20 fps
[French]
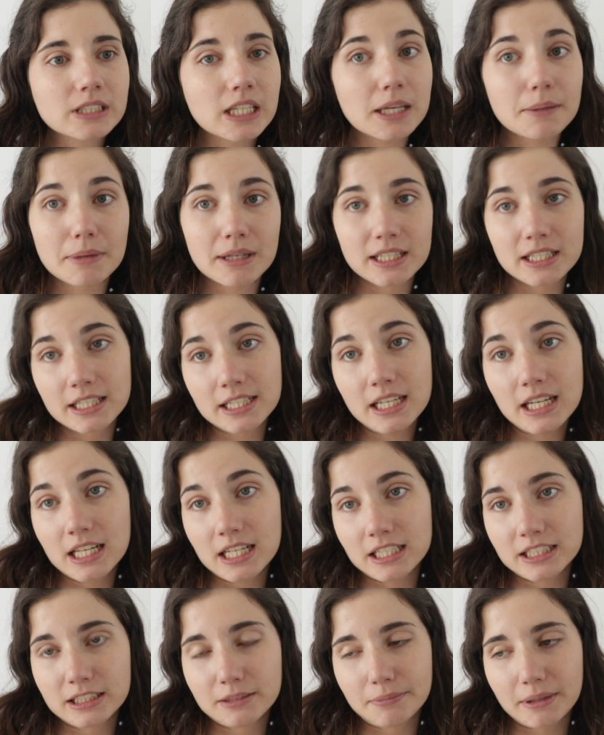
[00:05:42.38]
Et eh bah ben, Lily, elle a
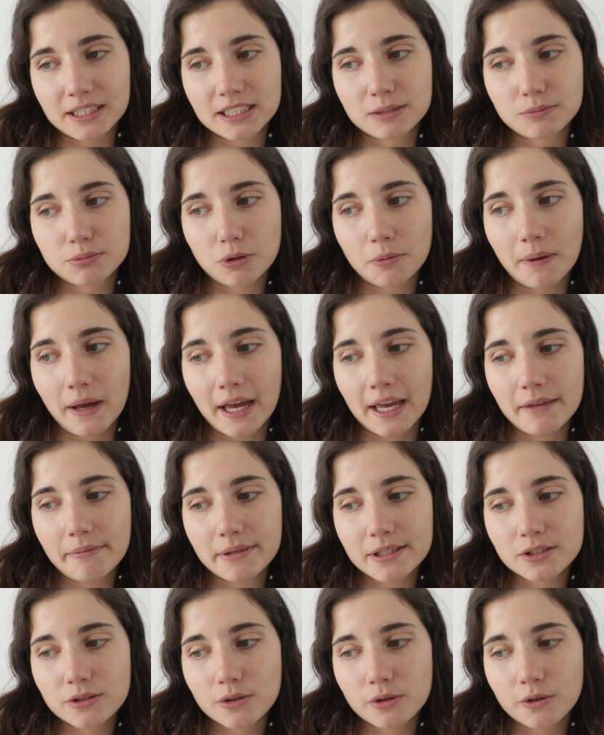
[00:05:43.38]
l'air d'être partie pour pareil
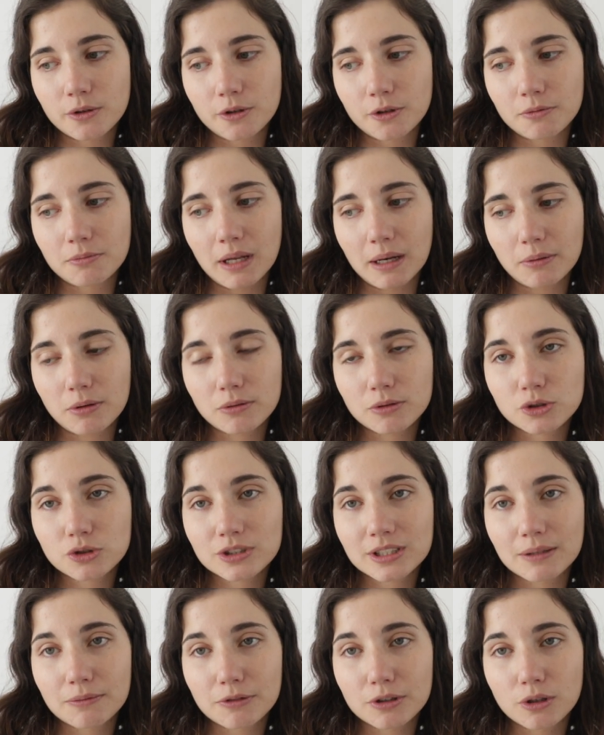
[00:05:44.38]
parce que bah, la première
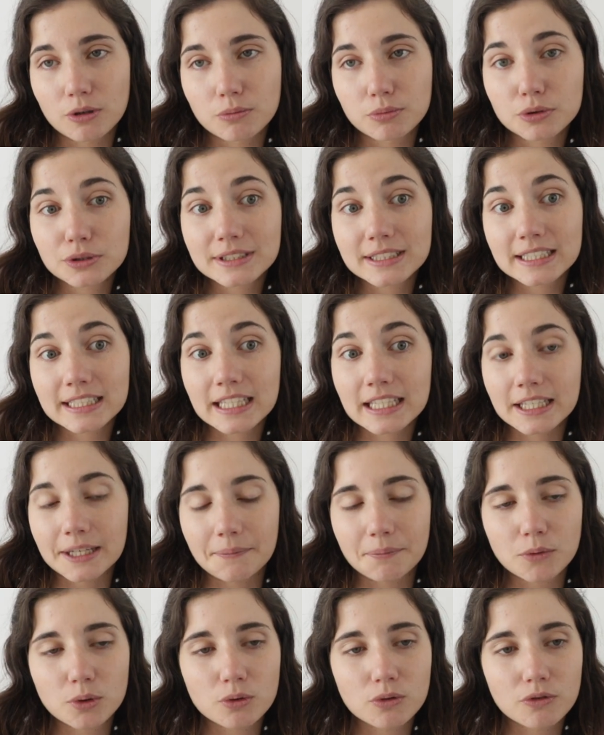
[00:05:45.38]
chose qu'elle me fait dans le pot, c'est un caca.
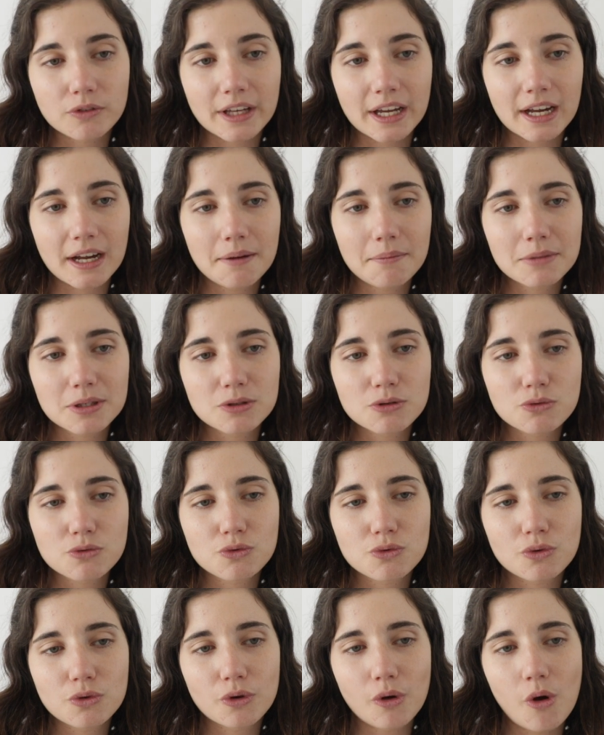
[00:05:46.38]
Donc on verra, mais du
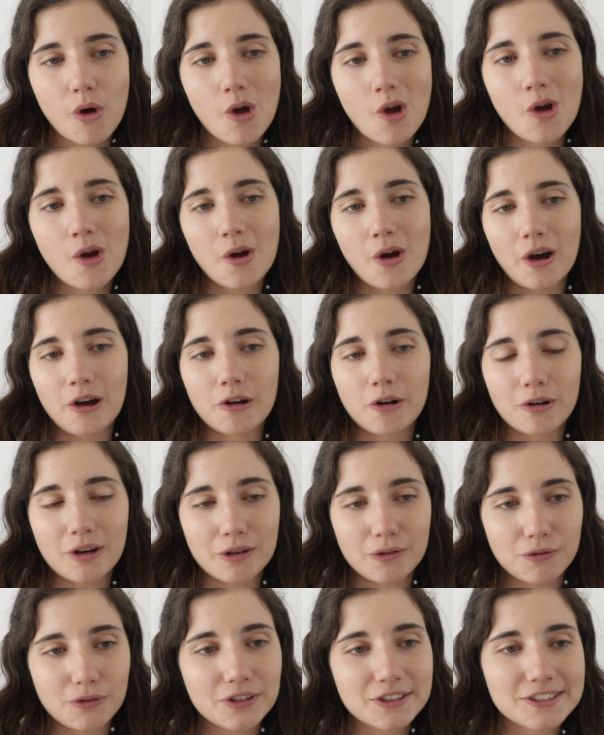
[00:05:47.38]
coup, euh, alors on l'a
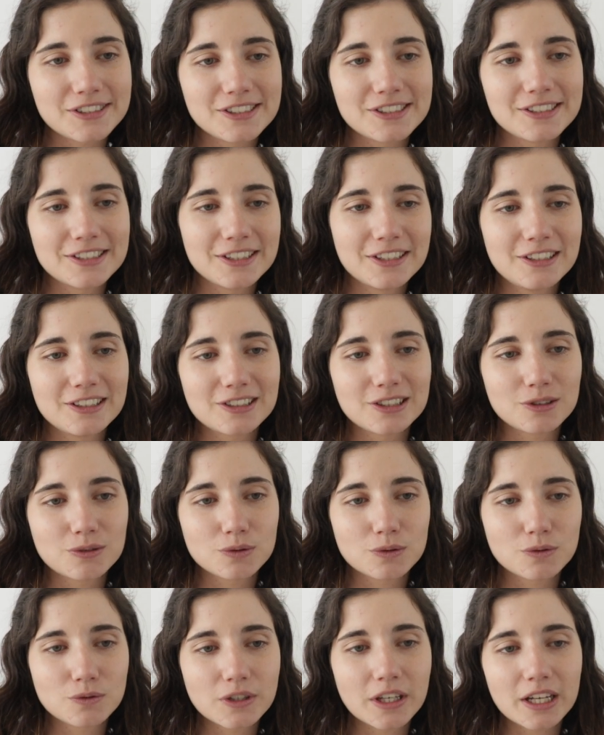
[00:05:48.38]
félicité, elle était
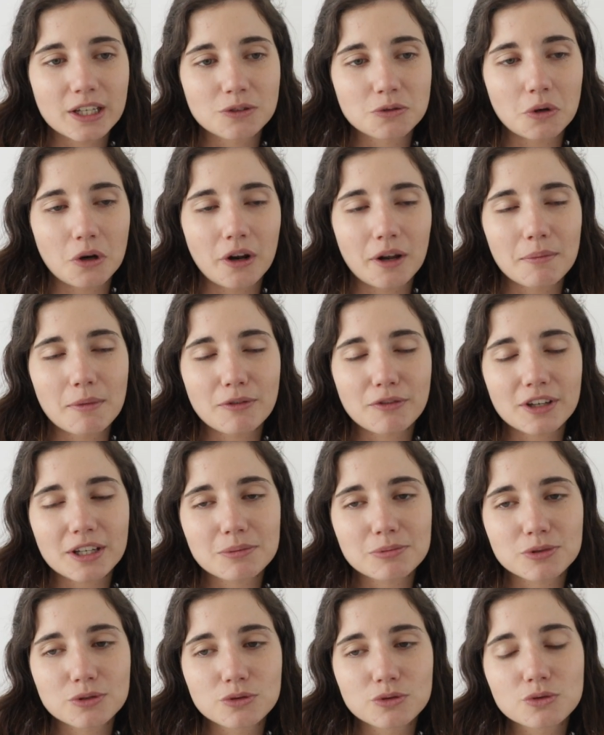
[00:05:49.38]
toute fière et tout. Alors elle m'a fait rire
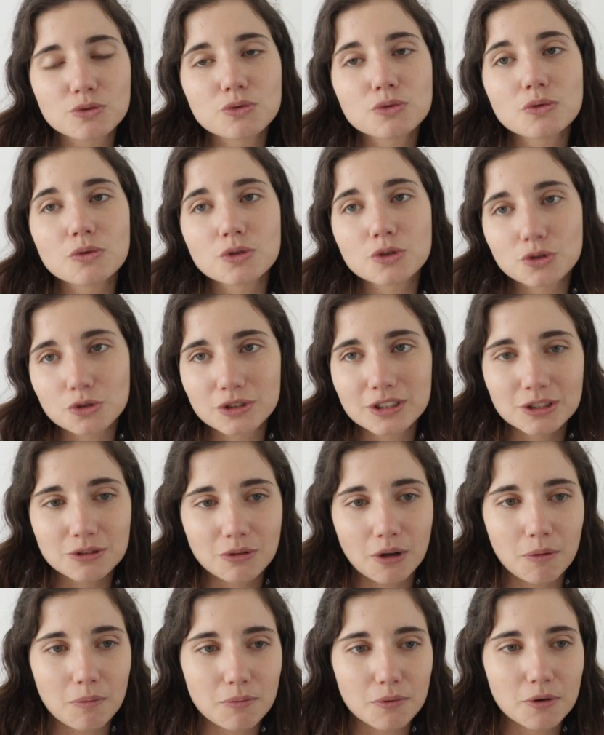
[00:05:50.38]
parce que du coup, je
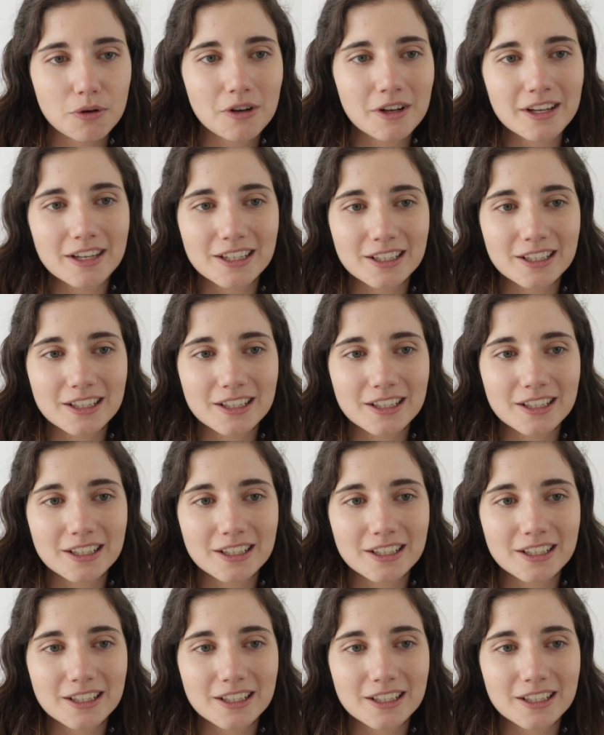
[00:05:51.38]
nettoie le pot.